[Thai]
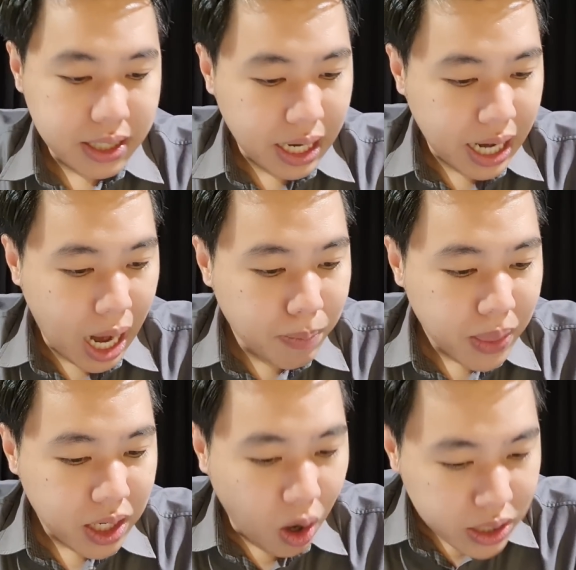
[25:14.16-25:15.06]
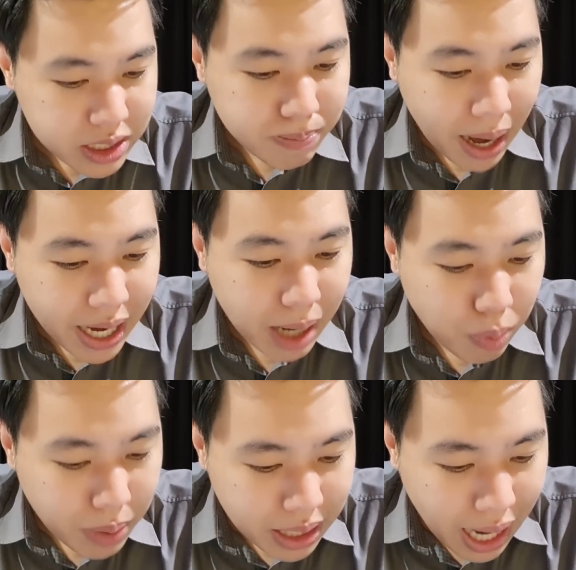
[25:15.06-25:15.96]
นะครับก่อนที่จะไปครับผ
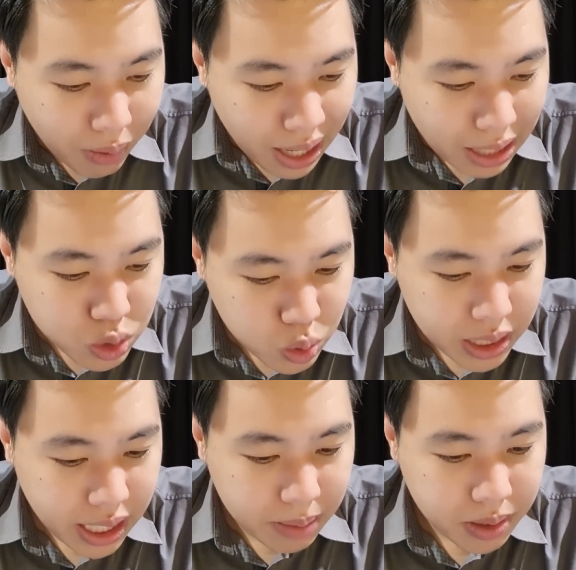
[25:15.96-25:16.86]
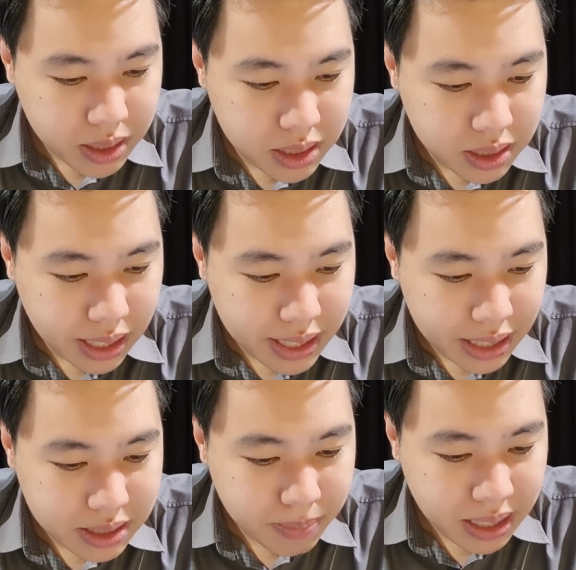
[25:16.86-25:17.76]
มเห็นข่าวล่าสุดนะครับก็คืออันนี้อา
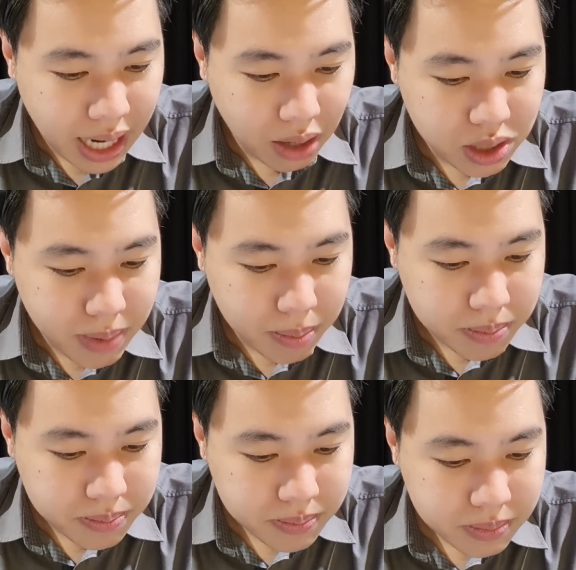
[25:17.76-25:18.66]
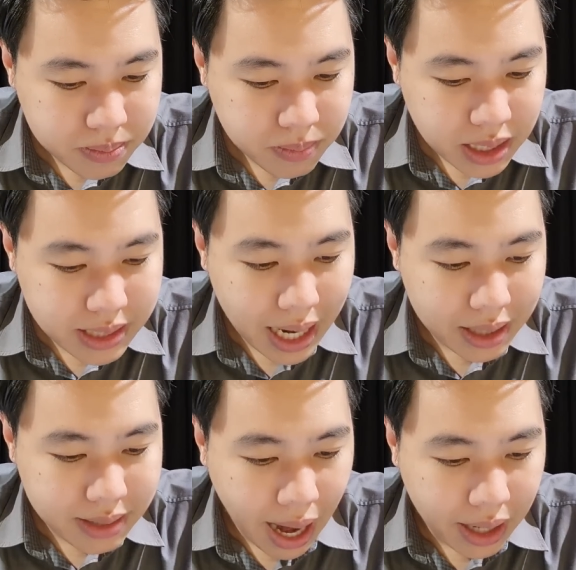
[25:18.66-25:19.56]
จจะเป็นข่าวที่แบบสร้างก
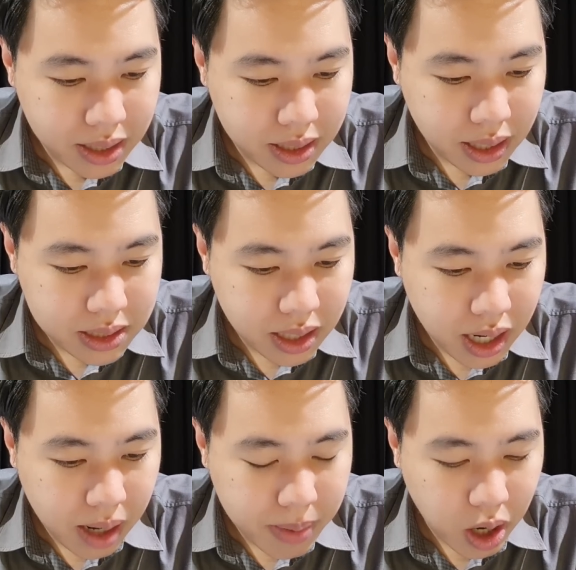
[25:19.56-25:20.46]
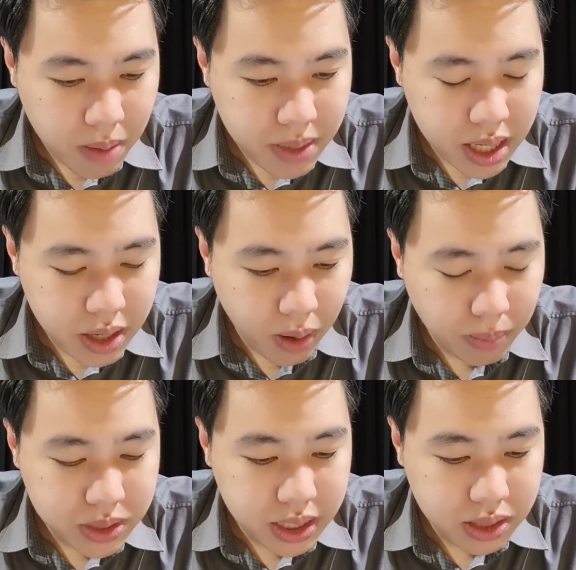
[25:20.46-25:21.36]
ระแสนิดนึงอาจจะไม่ค่อยมีความ
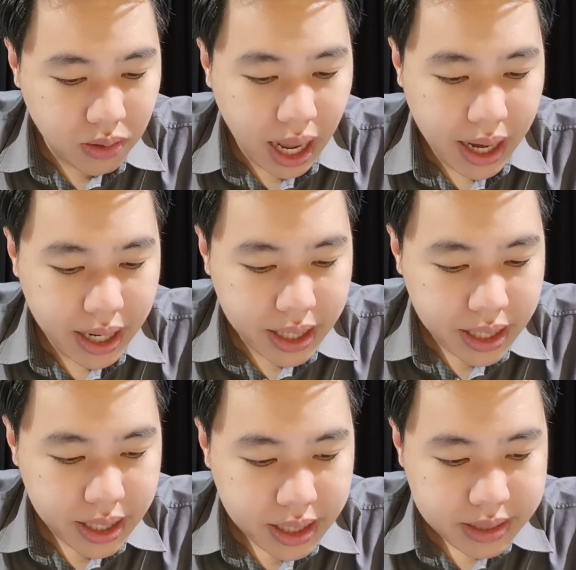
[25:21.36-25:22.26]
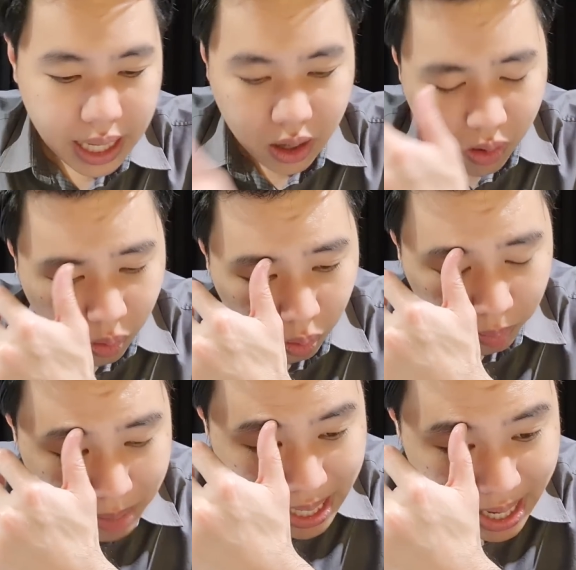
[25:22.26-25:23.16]
จริงเท่าไหร่แต่ก็คง
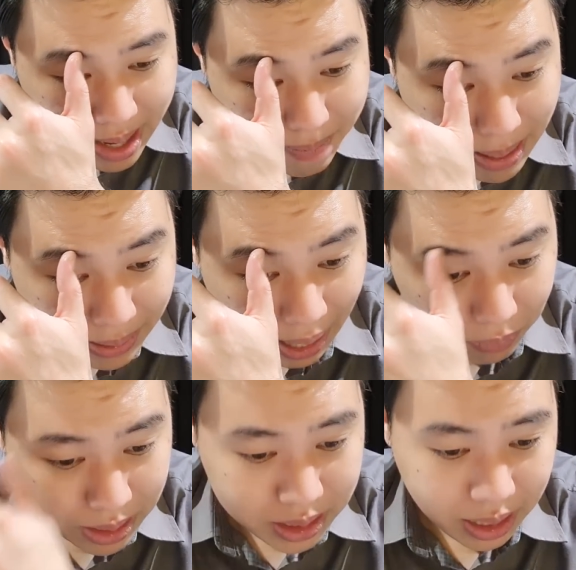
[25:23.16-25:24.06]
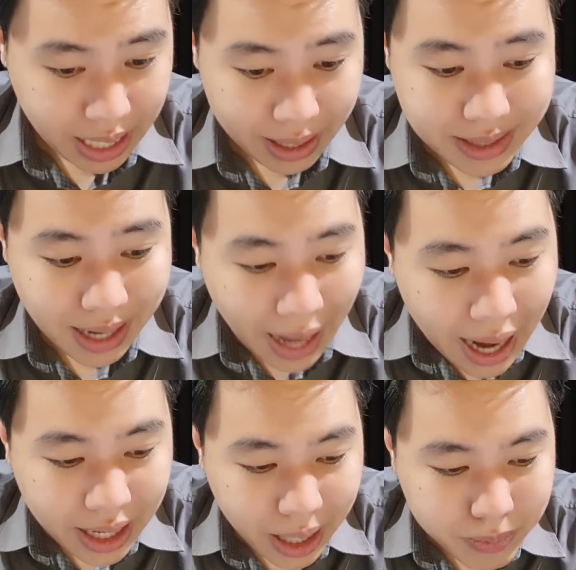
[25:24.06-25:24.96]
ไม่ได้เป็นข่าวลือถึงขนาดไร้สาระนะค